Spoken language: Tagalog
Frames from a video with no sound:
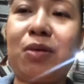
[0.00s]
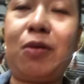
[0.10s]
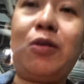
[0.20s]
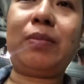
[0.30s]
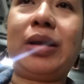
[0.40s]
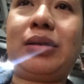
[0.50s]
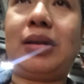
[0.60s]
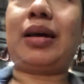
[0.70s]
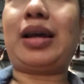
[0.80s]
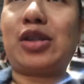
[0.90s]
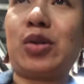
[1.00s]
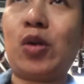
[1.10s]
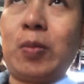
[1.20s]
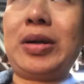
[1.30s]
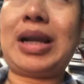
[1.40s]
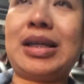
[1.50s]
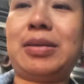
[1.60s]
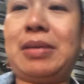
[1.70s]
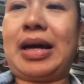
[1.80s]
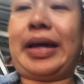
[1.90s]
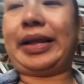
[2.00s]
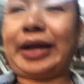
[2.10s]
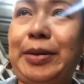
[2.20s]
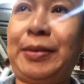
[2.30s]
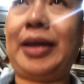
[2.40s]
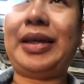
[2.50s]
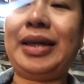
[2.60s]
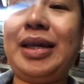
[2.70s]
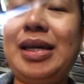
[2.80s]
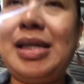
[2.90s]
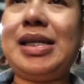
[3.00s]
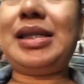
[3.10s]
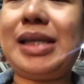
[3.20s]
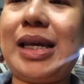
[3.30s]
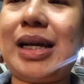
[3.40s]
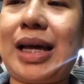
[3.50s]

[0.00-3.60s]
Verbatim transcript: magko-comment ng extra ko pag nasa bahay na kami. See ya